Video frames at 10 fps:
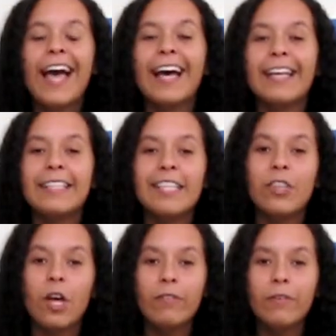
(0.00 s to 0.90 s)
às
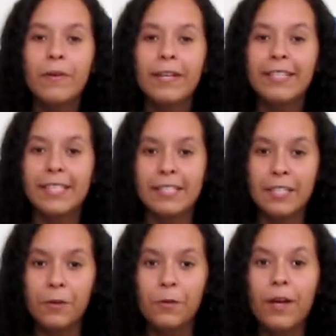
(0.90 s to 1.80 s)

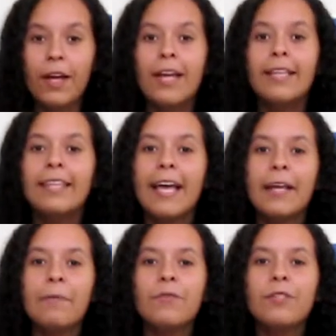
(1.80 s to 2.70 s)
19h45,
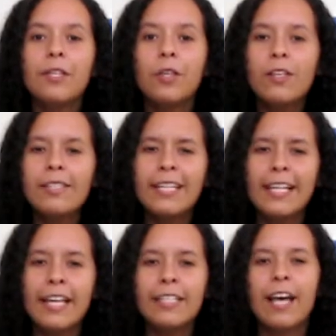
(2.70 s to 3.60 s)
teremos em nossa
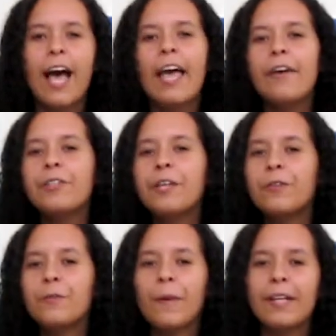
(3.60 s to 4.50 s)
igreja a
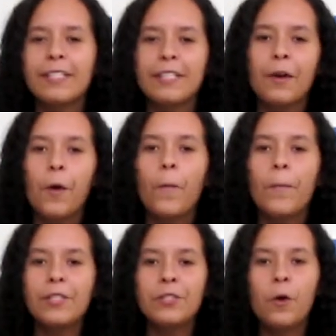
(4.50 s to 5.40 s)
reunião de partilha com o
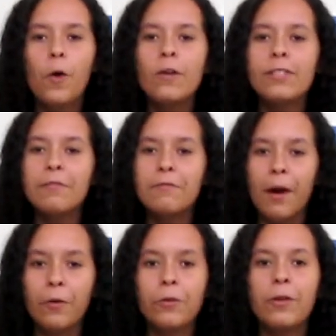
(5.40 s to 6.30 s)
pastor
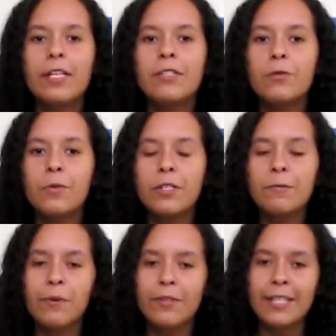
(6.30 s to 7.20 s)
Rosivaldo e sua
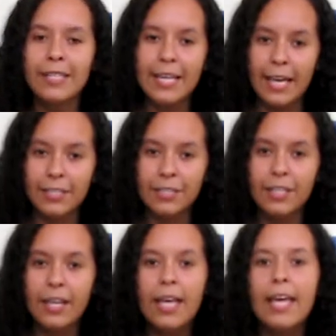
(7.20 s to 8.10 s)
esposa Eliette.
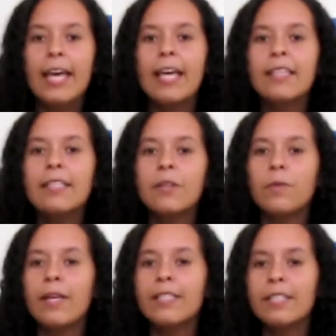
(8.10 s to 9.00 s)
Eles
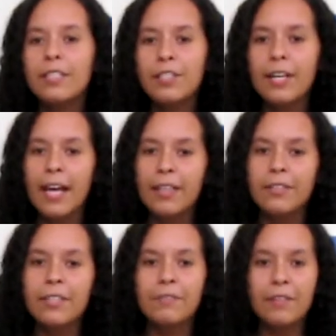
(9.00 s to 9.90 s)
são
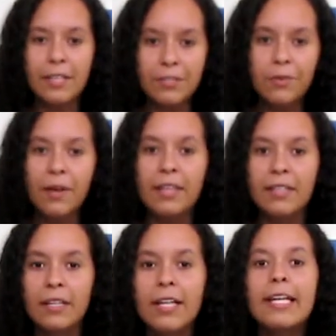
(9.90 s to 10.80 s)
recém-chegados da
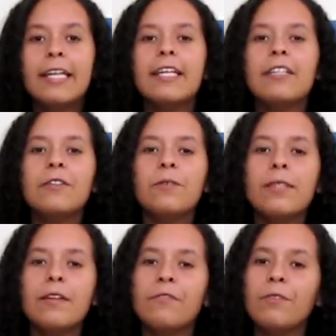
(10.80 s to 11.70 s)
Venezuela e estão
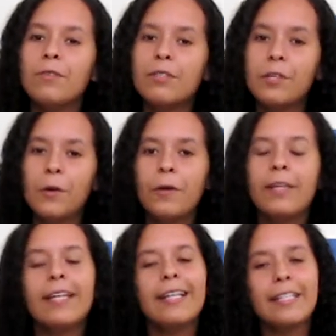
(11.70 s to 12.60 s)
servindo ao Senhor
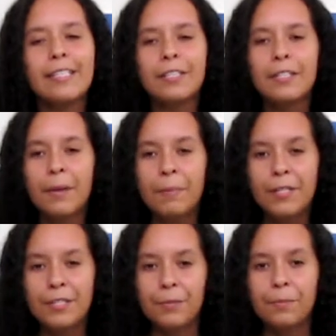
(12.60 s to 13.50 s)
na igreja de
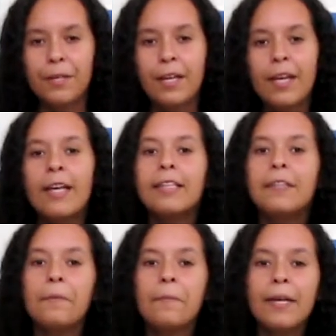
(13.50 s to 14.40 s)
Tapajipe.
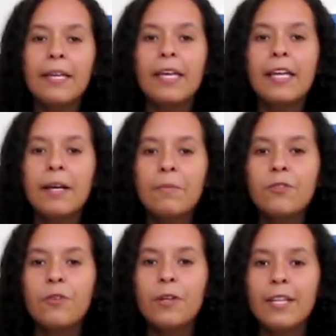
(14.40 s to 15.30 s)
Também
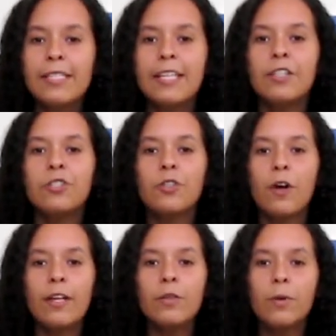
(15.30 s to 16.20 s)
iremos conhecer a
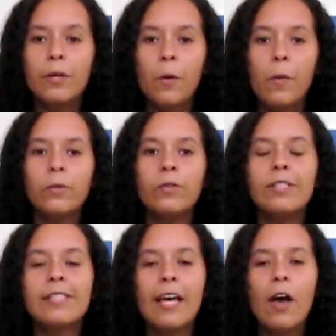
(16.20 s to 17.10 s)
história do encontro
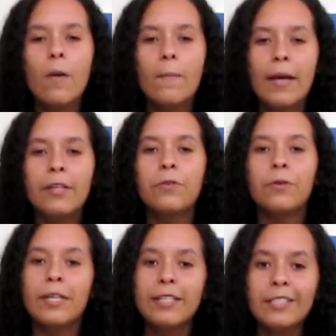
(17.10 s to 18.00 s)
de Zé
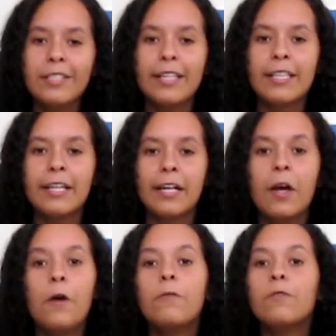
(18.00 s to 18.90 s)
Roberto e Angélica.
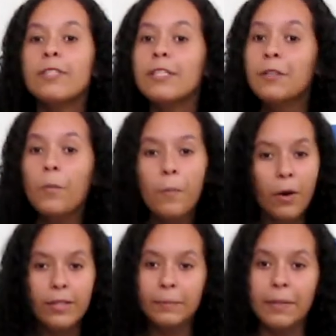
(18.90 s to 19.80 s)
Vocês não
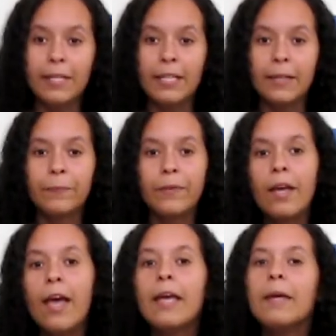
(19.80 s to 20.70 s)
podem perder.
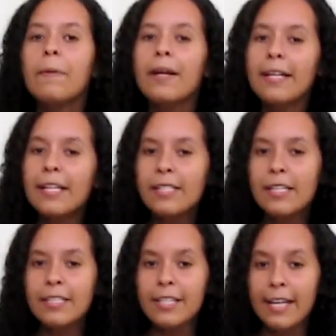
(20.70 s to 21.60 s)
E para aqueles
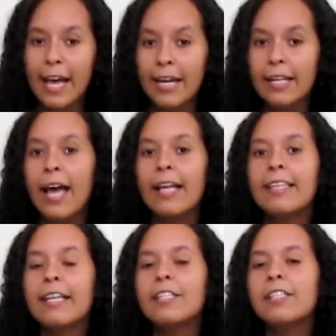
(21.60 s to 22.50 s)
que chegarem
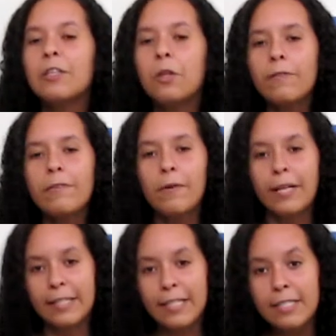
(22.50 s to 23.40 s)
até as
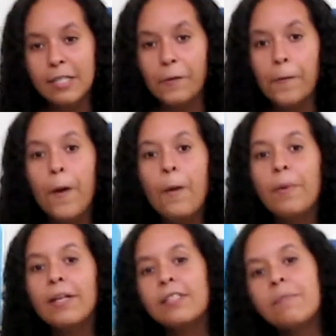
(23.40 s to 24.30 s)
19h45,
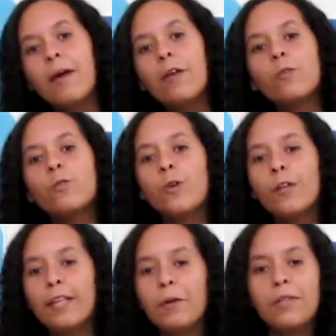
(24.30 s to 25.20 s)
participarão de um
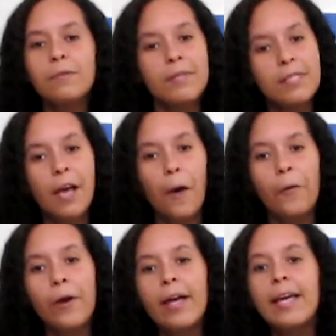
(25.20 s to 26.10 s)
sorteio
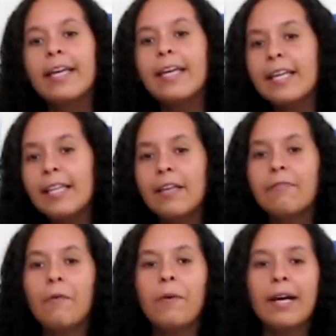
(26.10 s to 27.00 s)
especial. E quem
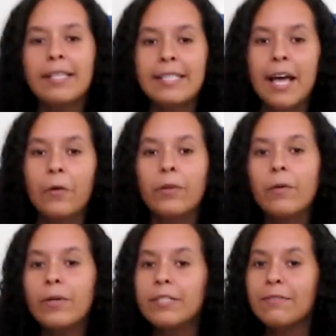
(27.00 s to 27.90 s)
levar um casal
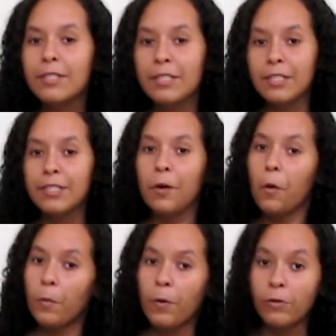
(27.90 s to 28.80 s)
não adventista
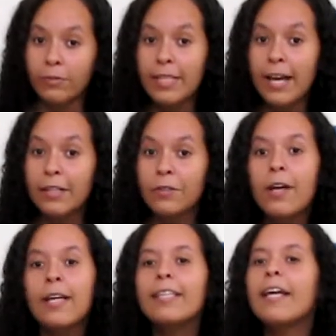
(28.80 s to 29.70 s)
como convidado
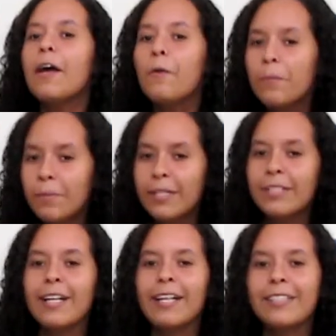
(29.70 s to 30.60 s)
terá um
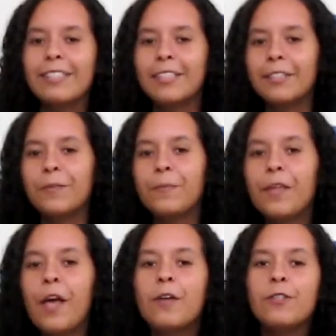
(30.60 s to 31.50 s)
brinde garantido.
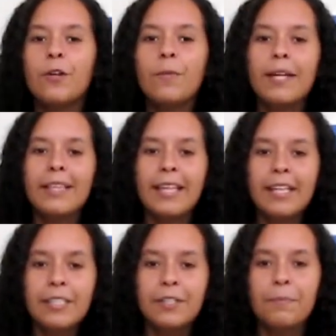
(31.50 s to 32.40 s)
Sobre a taxa de